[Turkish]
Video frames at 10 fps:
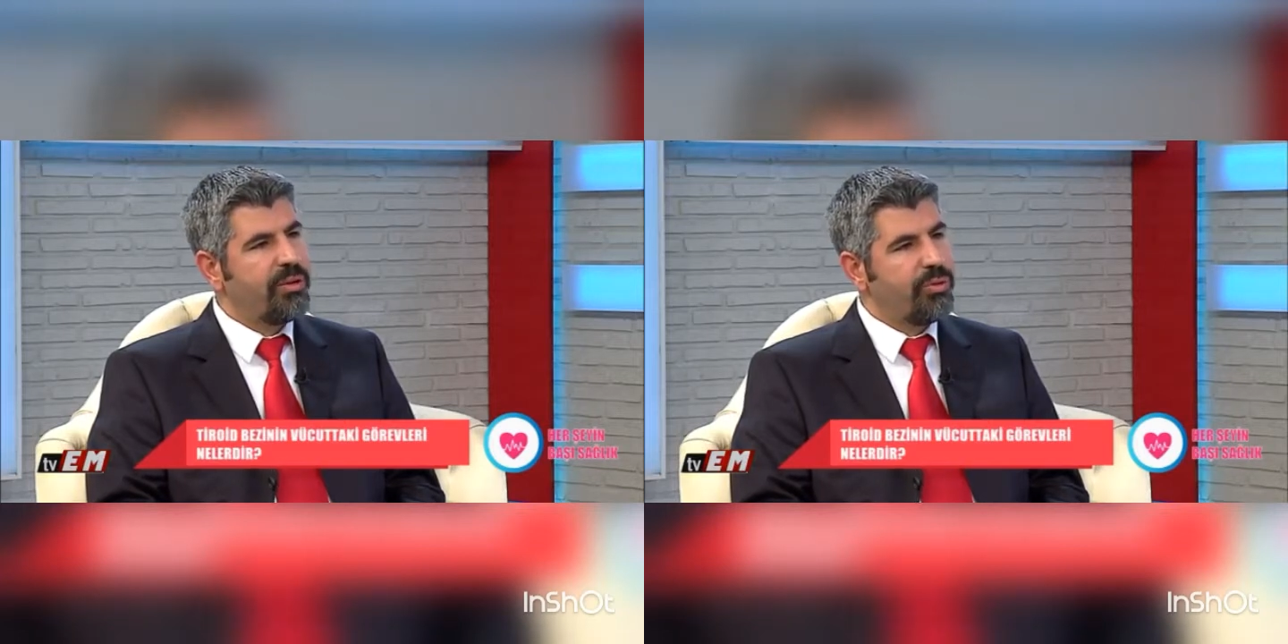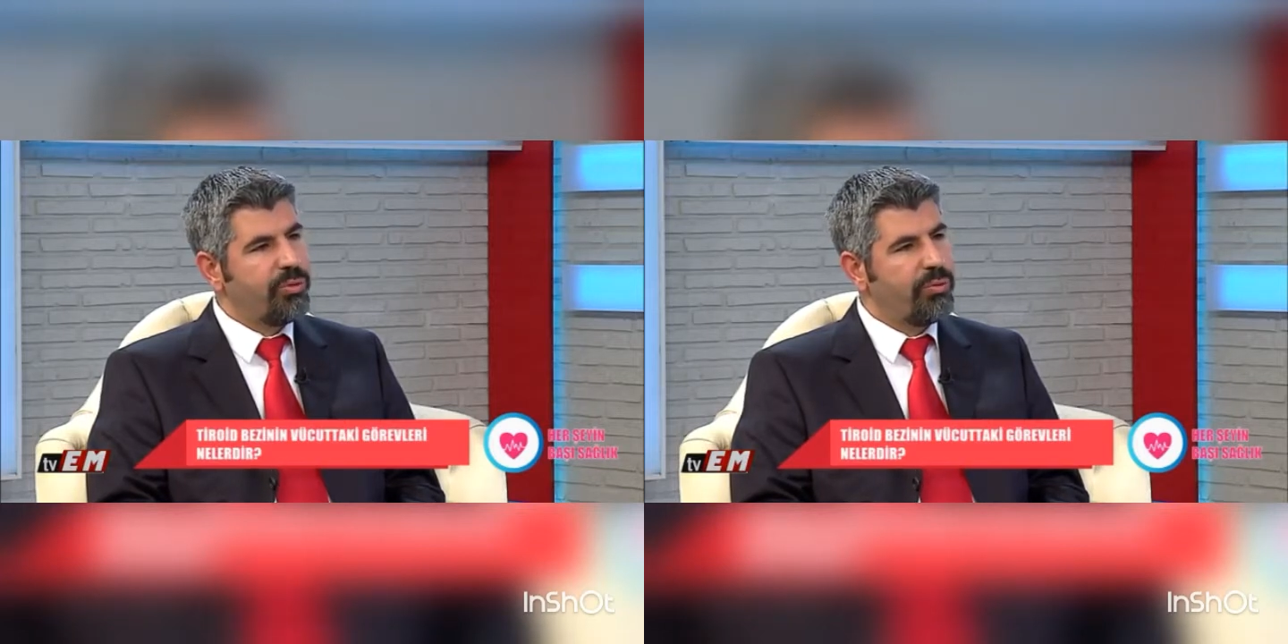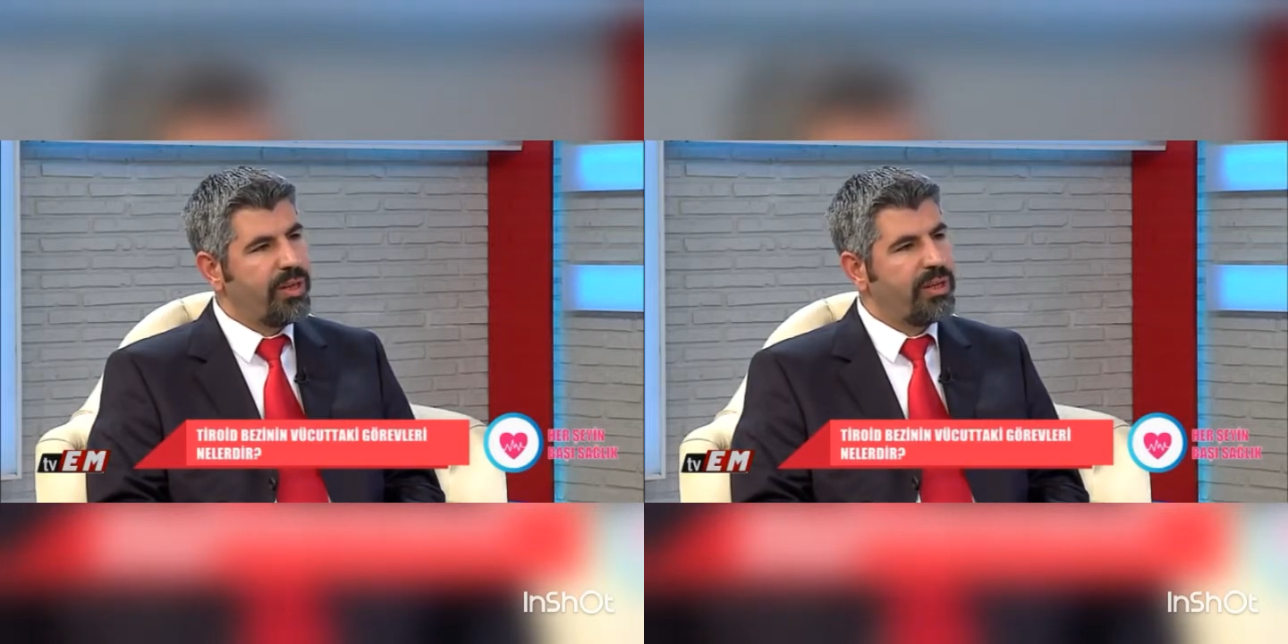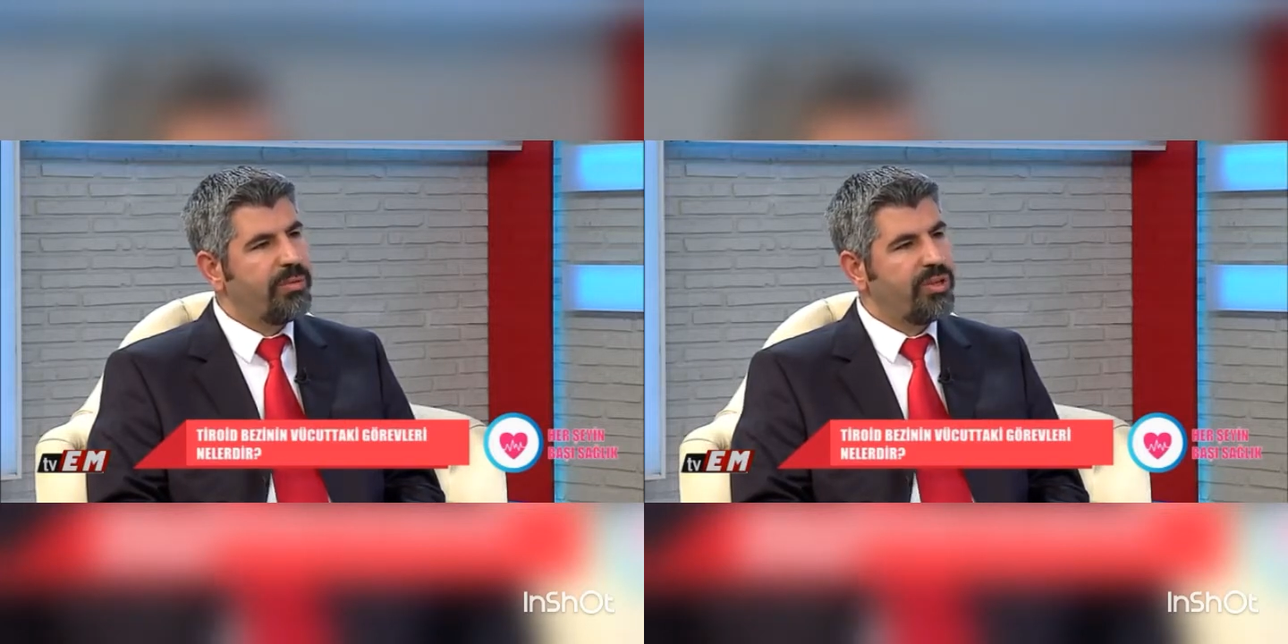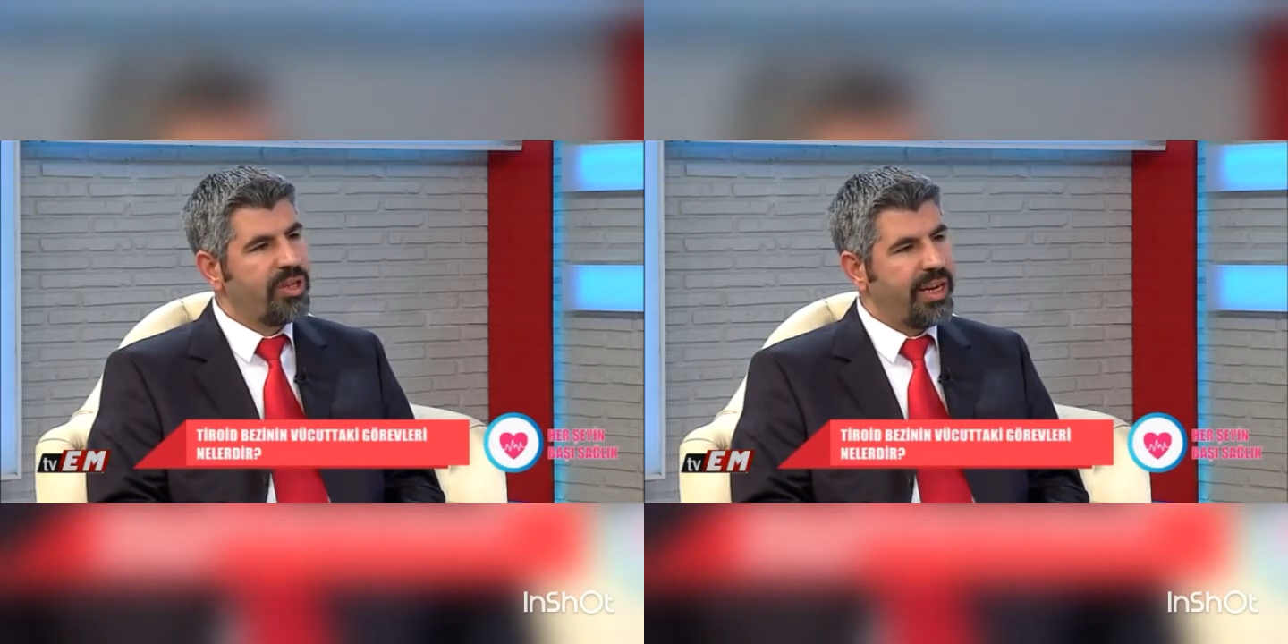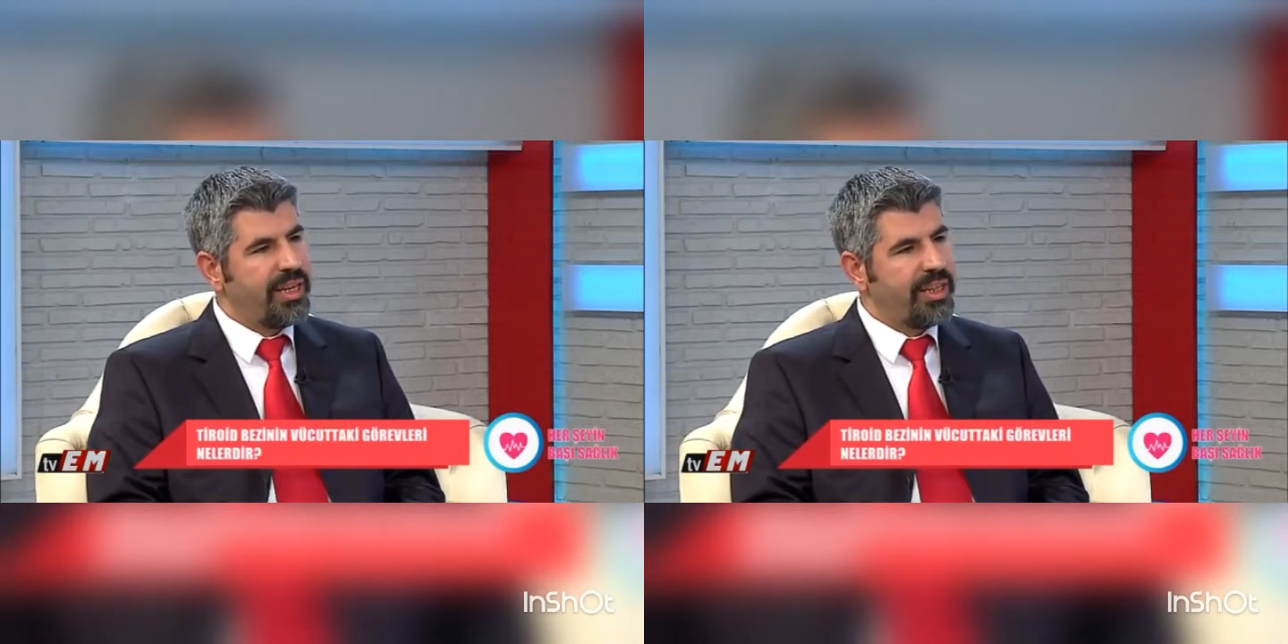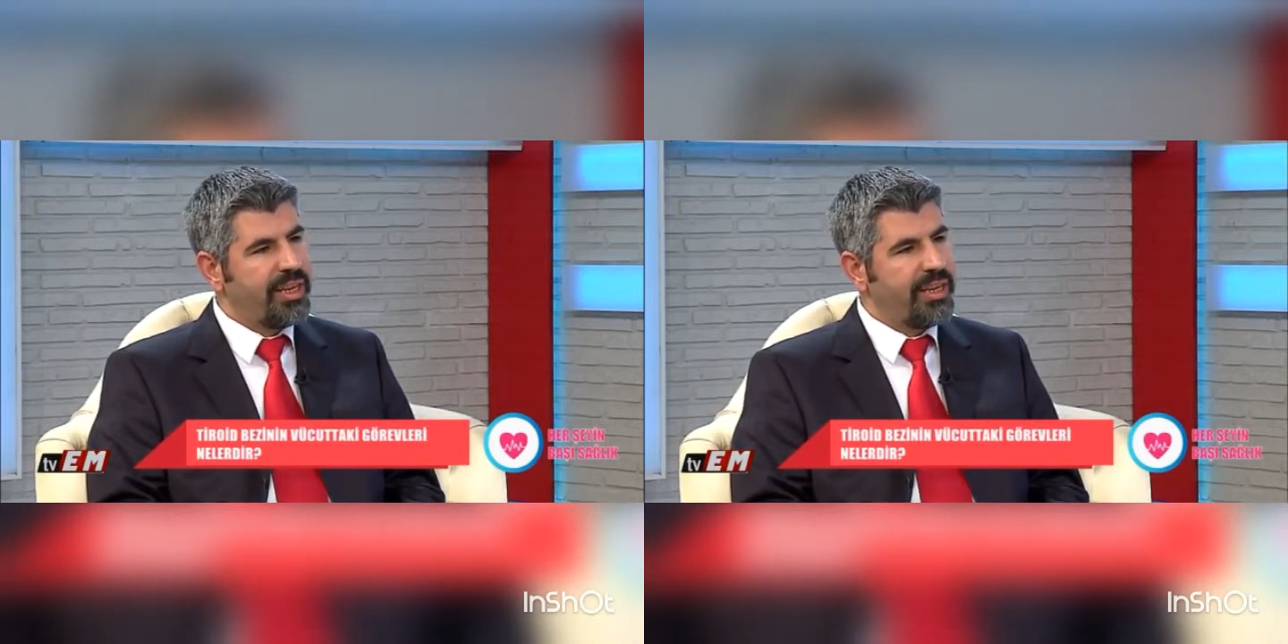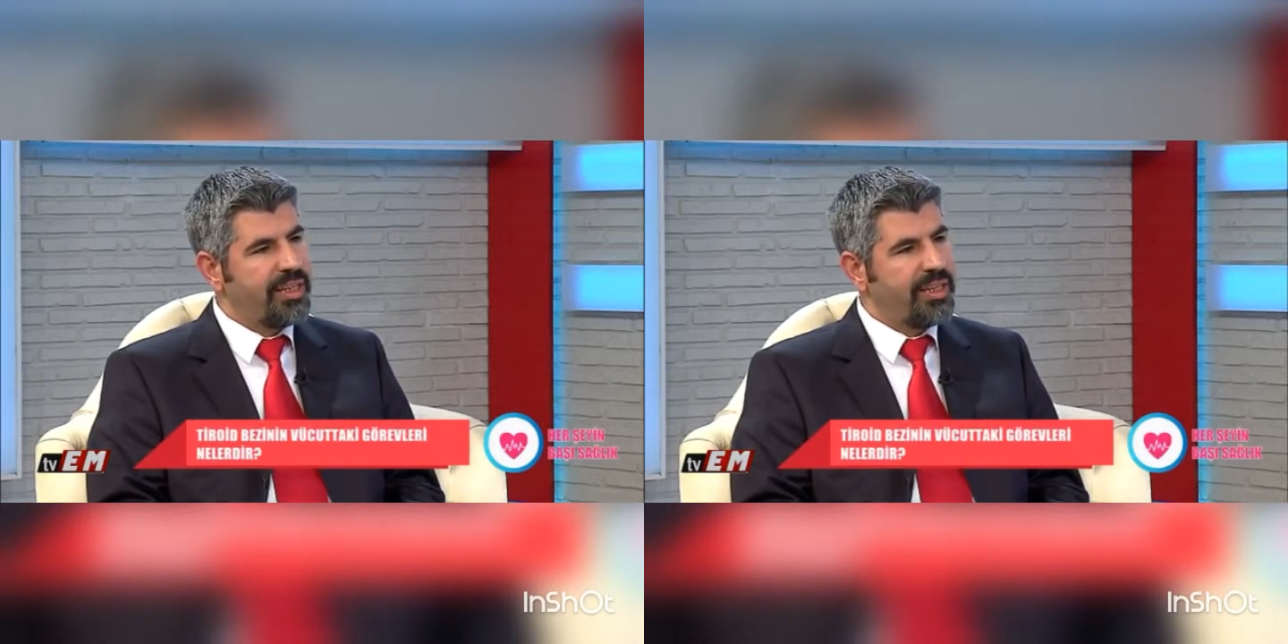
kuruma gibi şikayetlere